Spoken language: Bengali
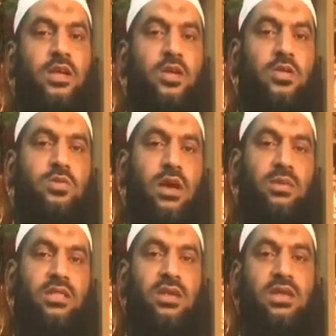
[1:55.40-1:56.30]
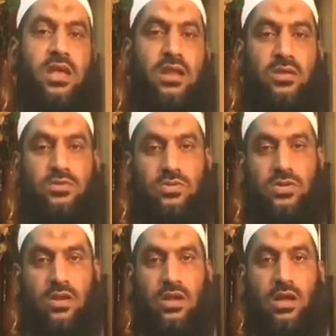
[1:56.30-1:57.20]
তো আমাদেরকে আল্লাহ রসুল
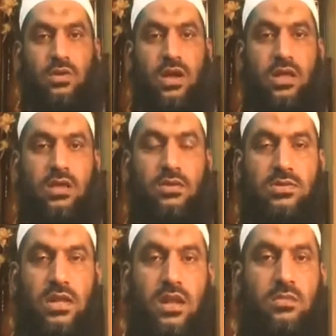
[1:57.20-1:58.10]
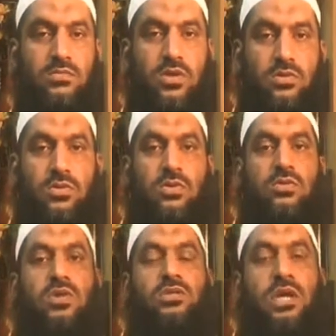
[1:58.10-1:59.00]
সাল্লাহ আলি আসাল্লাম সতর্ক
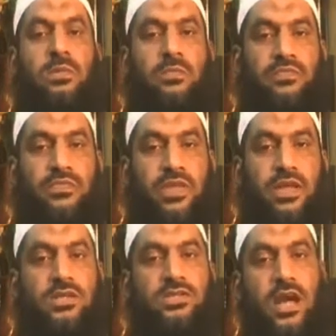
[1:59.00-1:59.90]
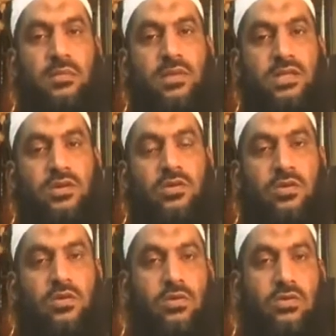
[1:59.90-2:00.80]
করেছেন যে আমরা যেন
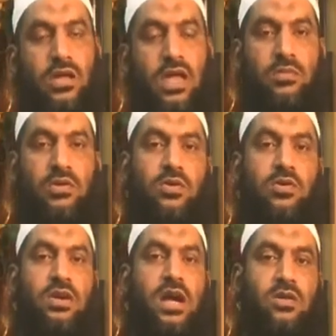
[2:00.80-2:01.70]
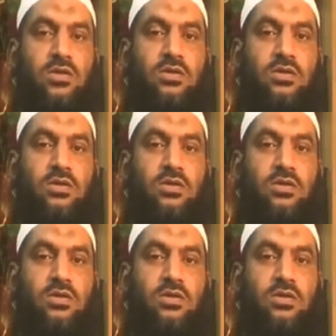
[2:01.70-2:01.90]
এমন কোনো কারণ